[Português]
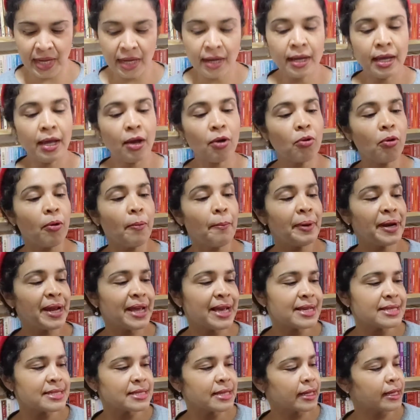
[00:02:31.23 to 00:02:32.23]
Eu comprei
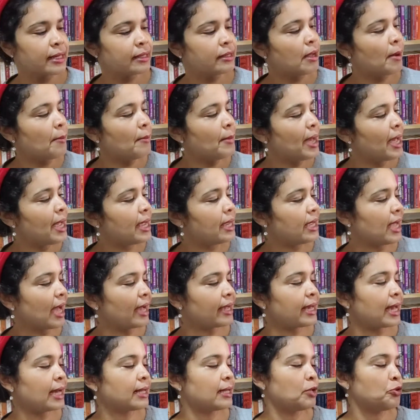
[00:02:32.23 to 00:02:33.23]
esse aqui também, A
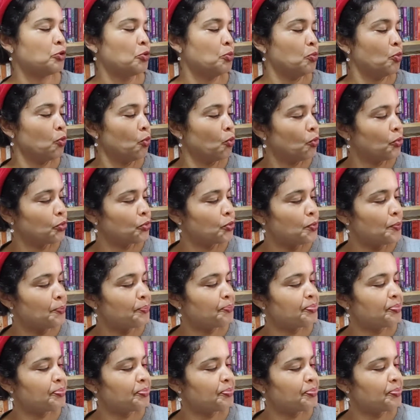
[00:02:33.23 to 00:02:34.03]
Queda do Muro.